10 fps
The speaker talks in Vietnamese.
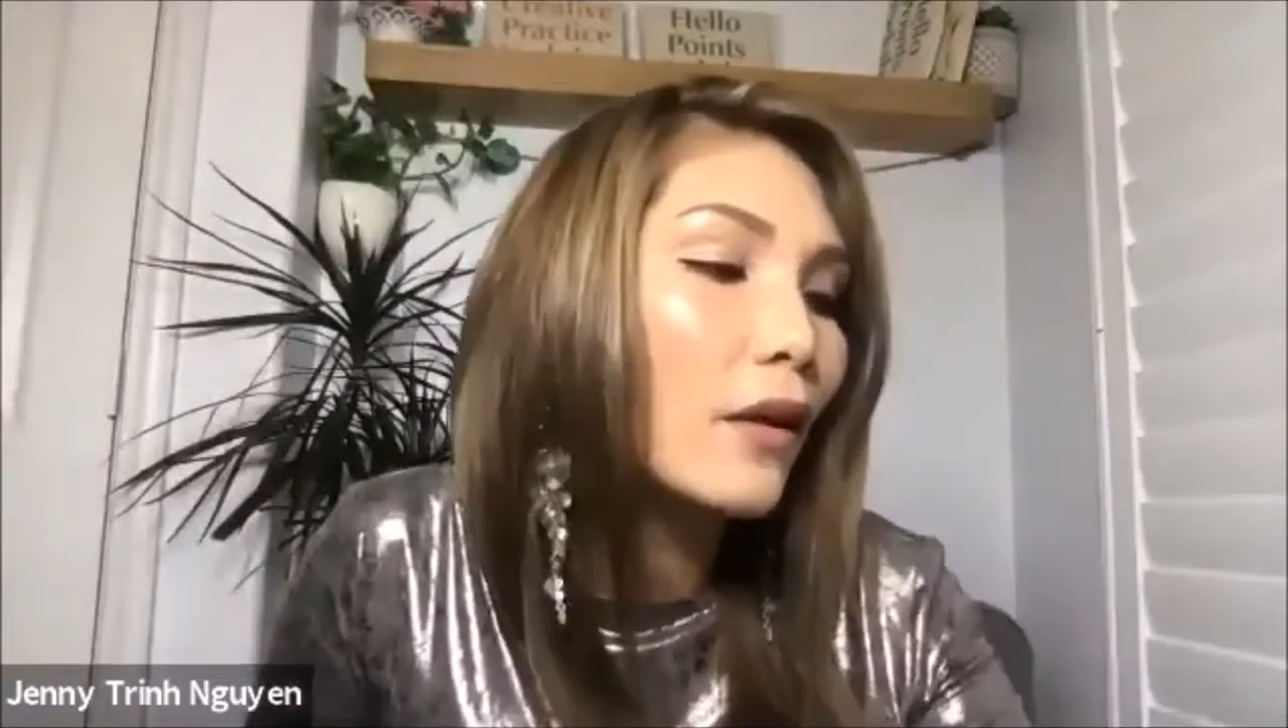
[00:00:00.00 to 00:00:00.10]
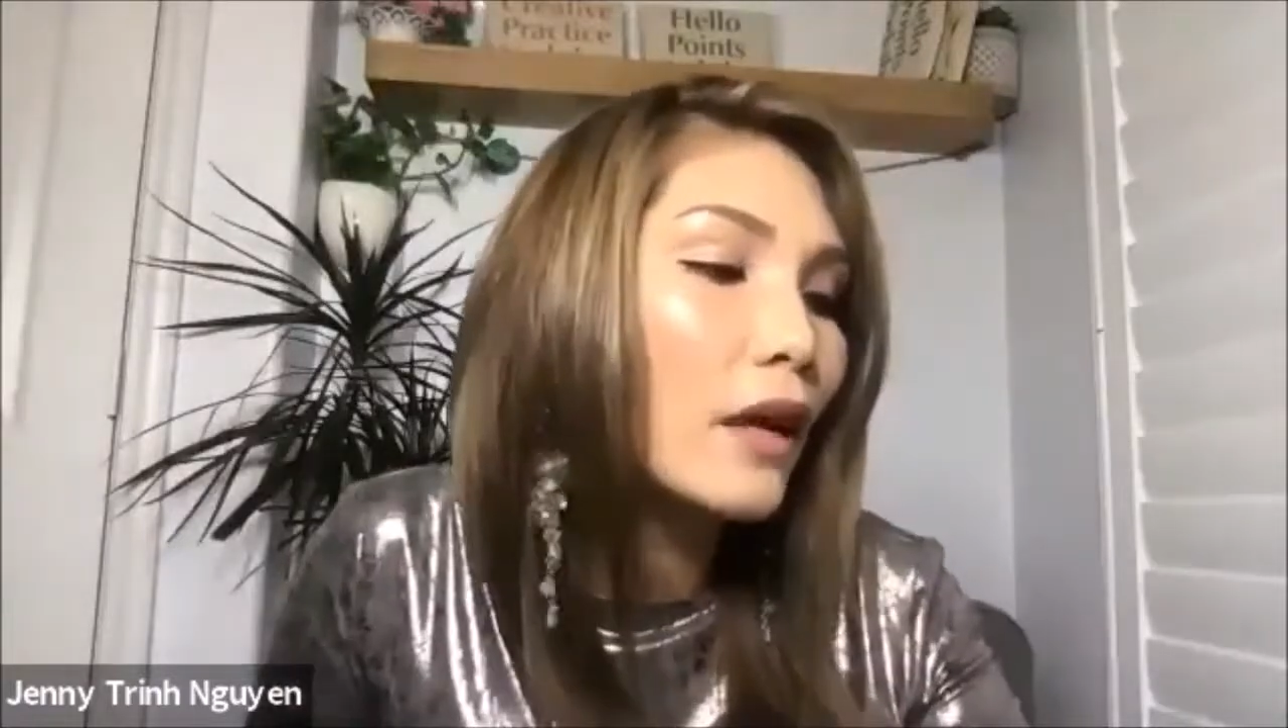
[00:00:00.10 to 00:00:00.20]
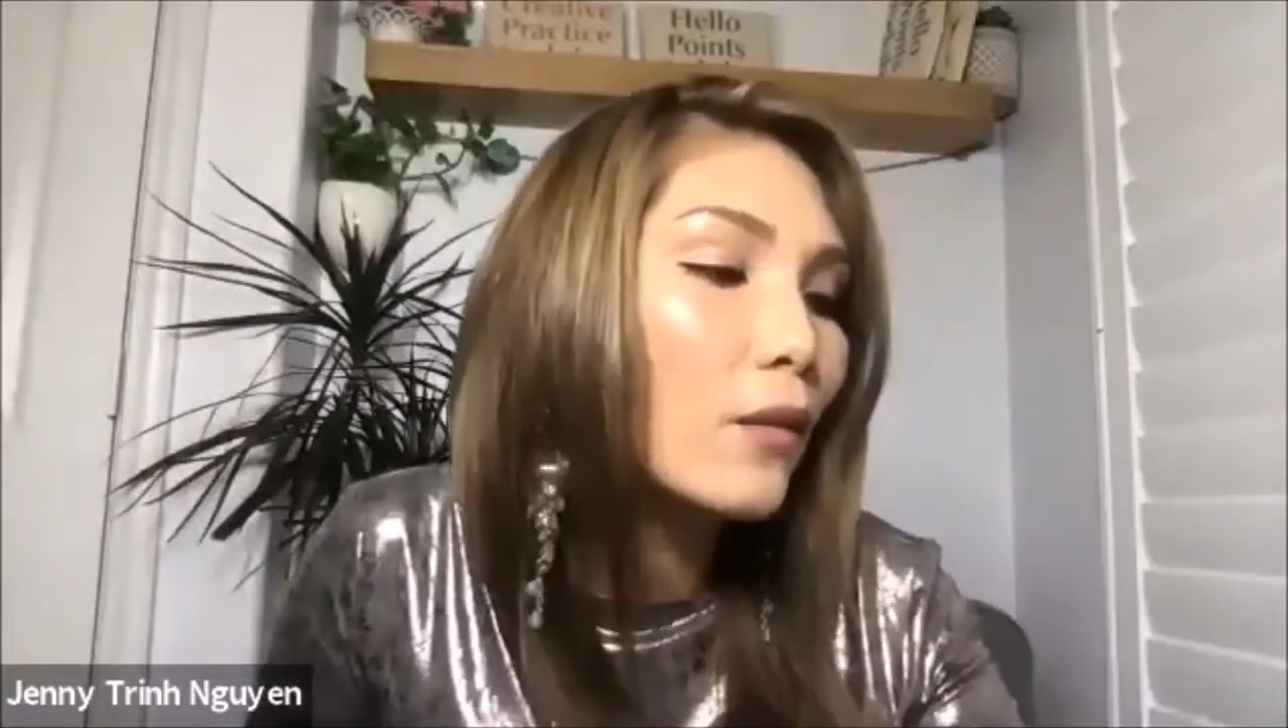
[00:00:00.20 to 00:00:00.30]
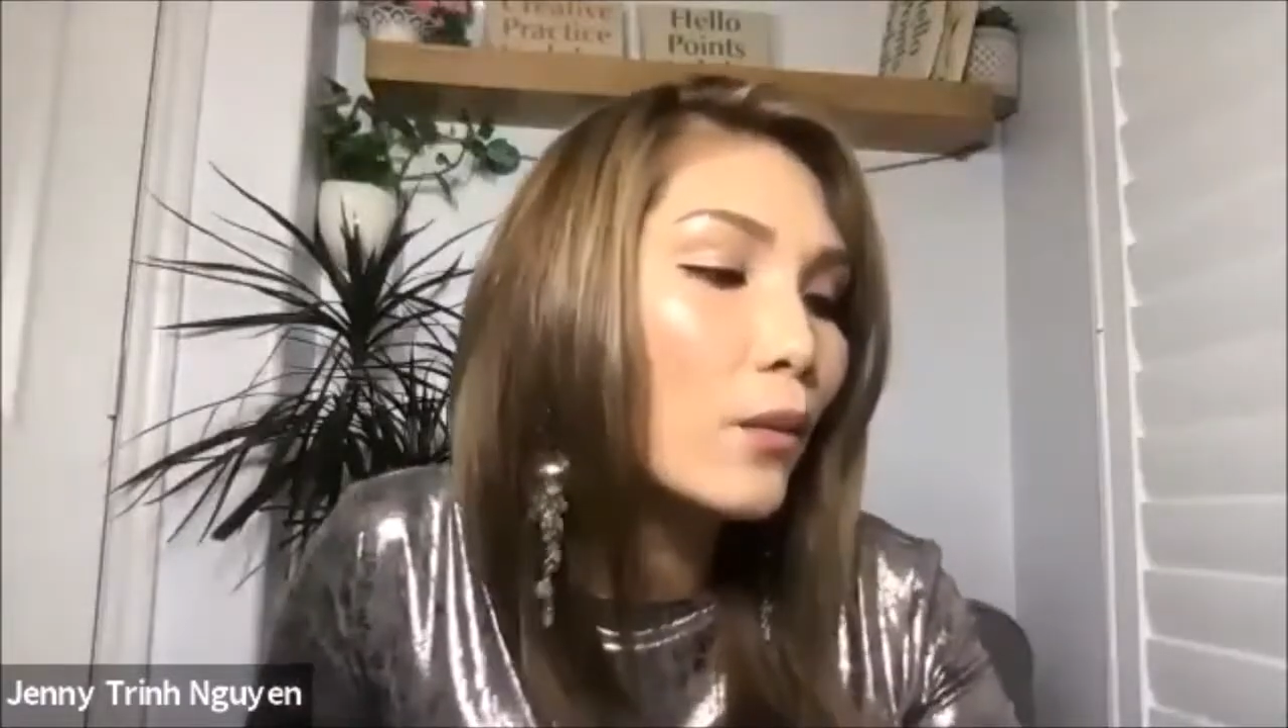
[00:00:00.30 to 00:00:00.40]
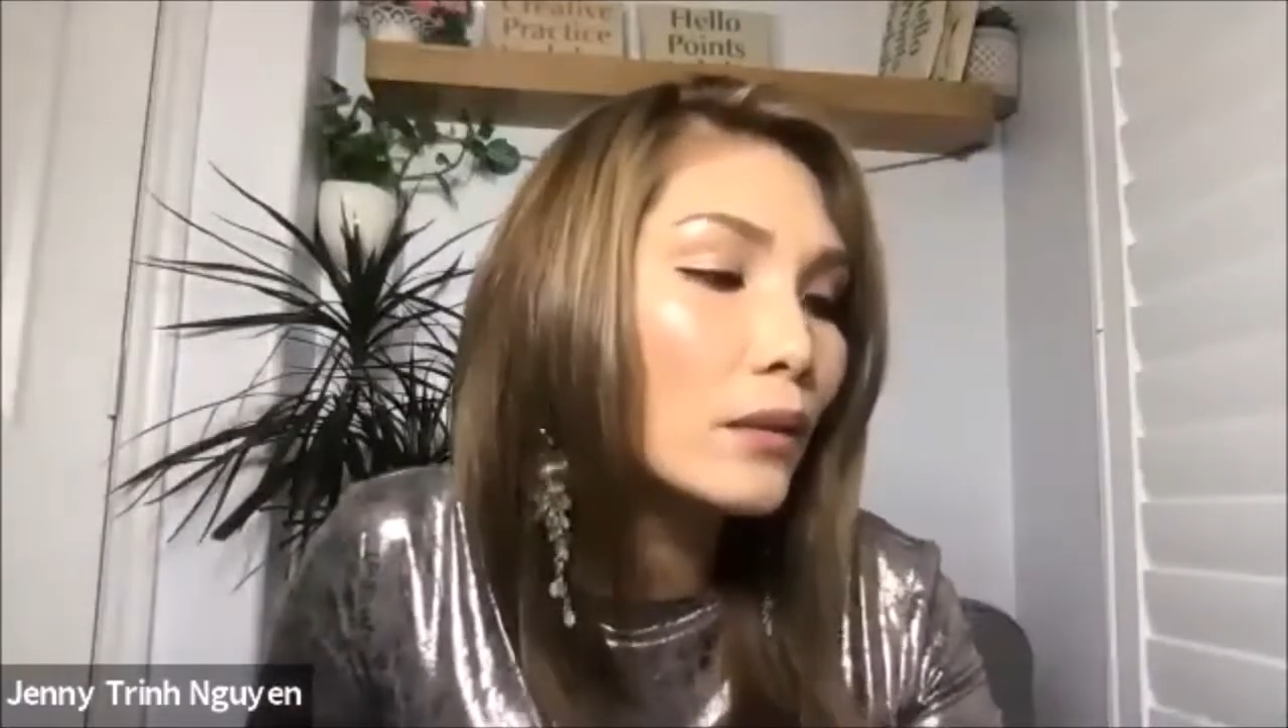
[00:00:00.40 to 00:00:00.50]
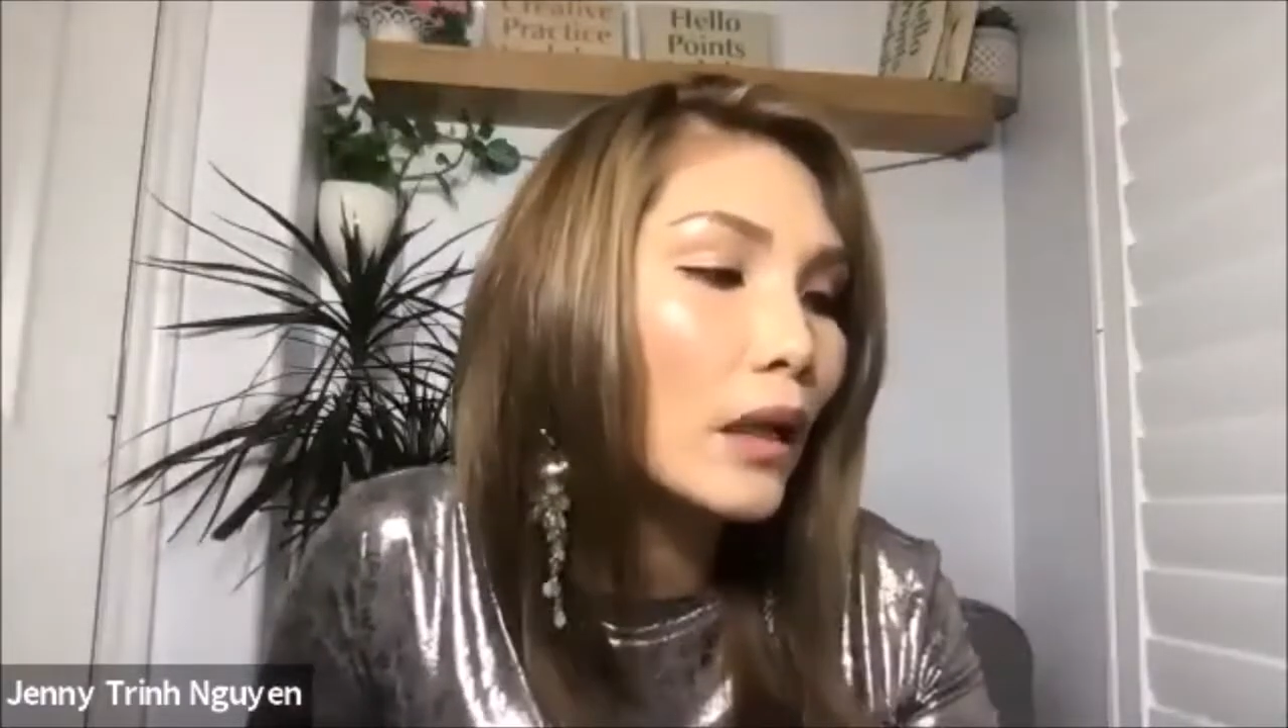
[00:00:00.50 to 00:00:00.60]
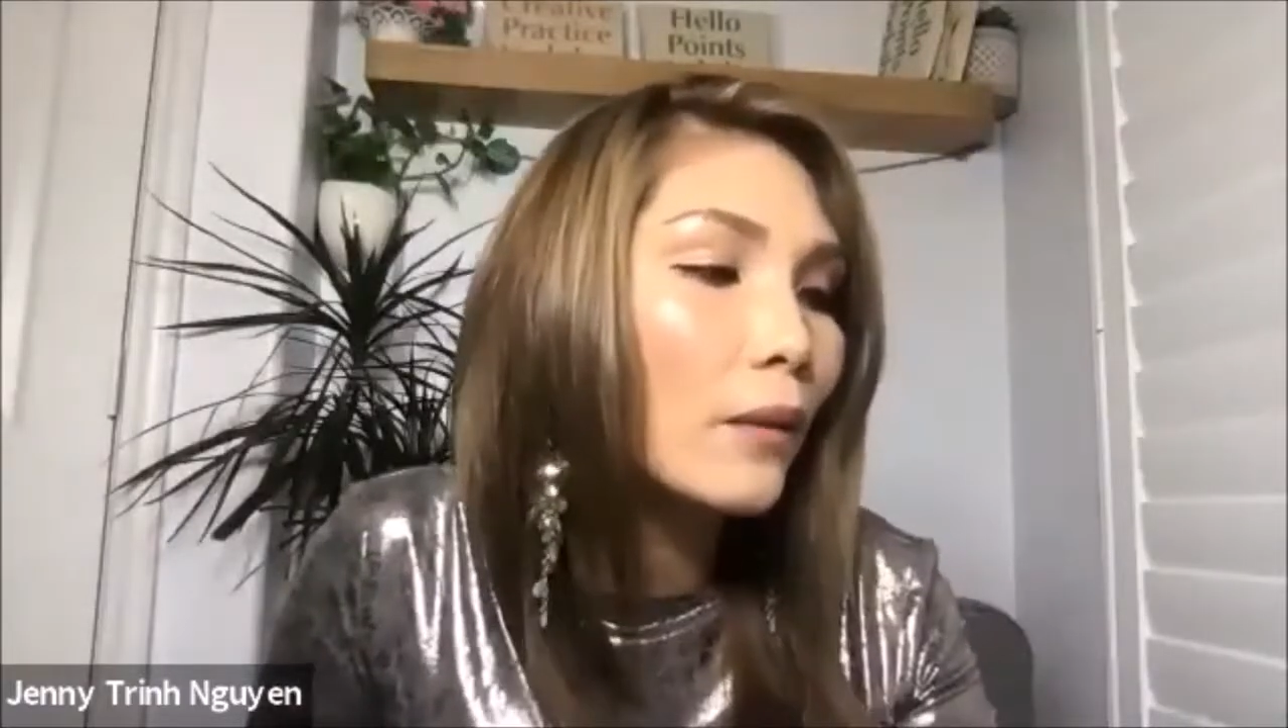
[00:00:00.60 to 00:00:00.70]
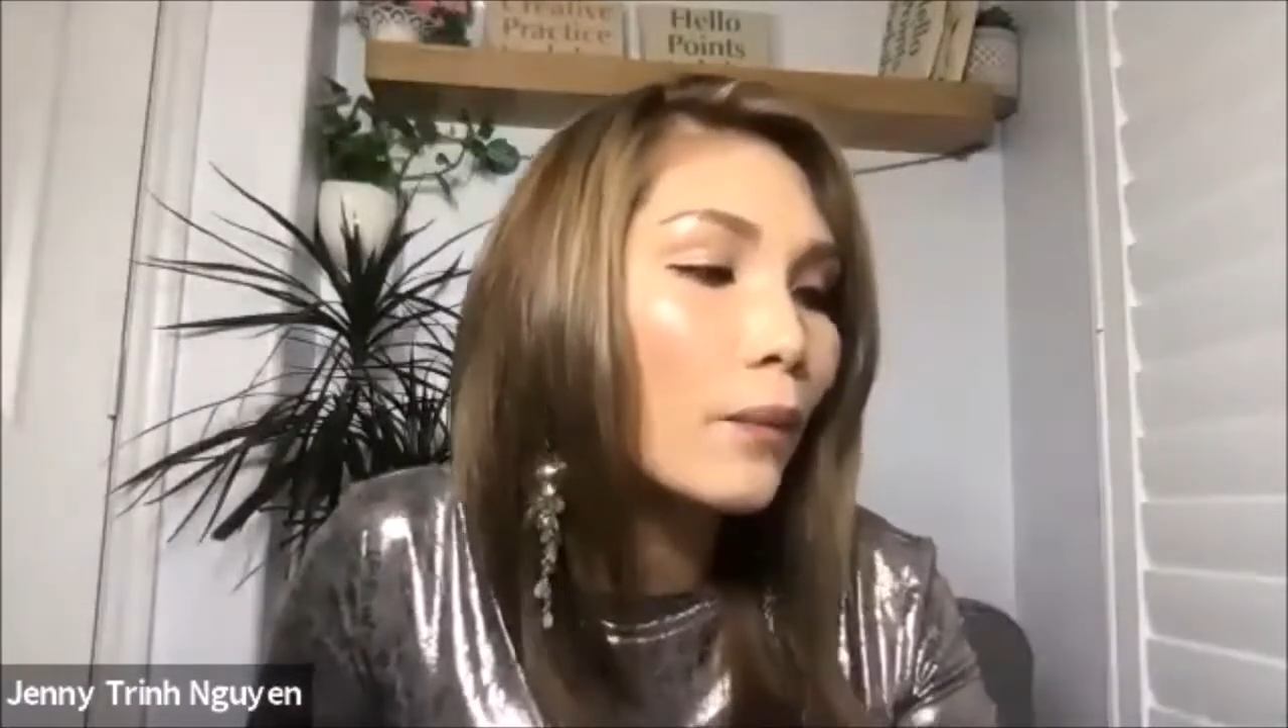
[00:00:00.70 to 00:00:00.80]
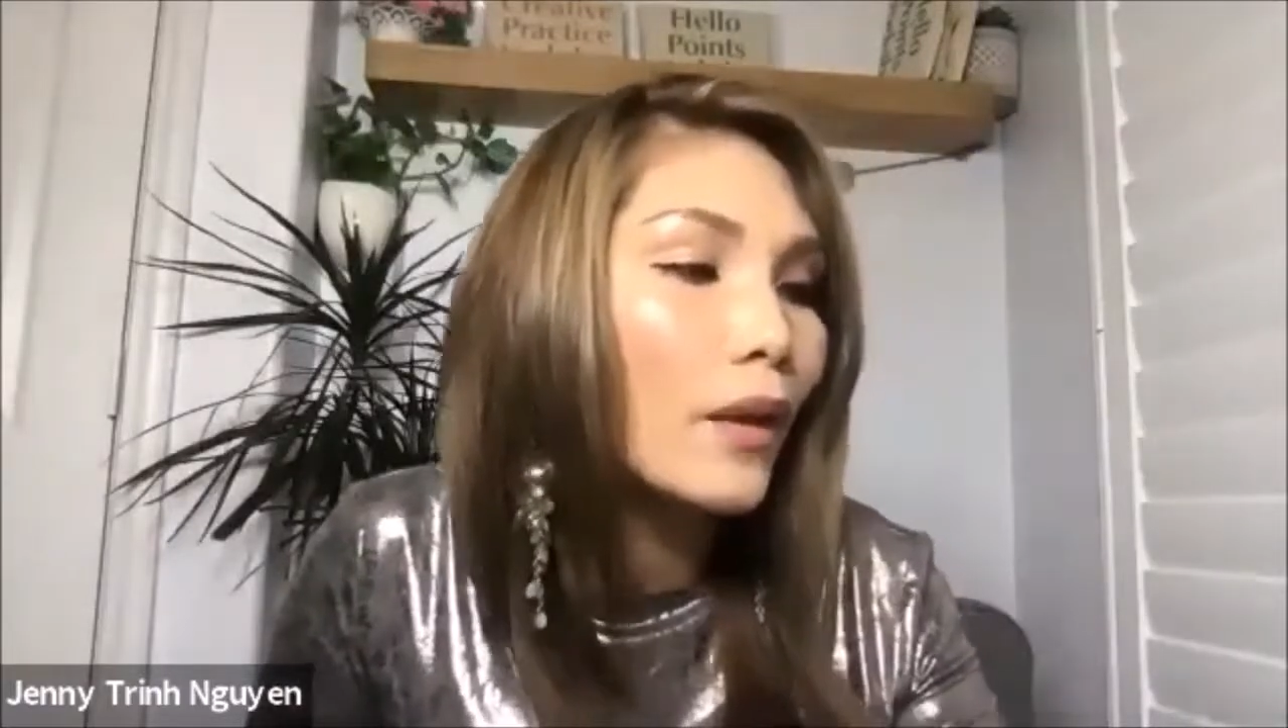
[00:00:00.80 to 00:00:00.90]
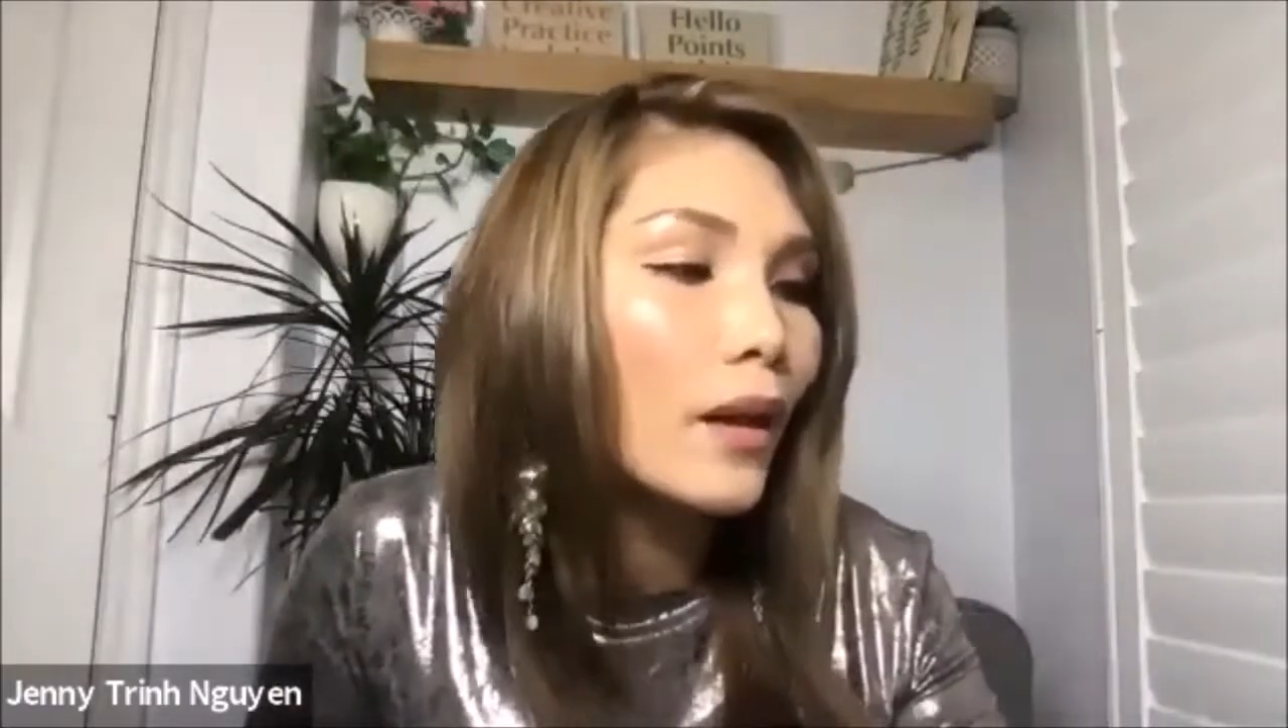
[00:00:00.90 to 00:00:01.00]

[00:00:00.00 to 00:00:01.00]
cái vùng tóc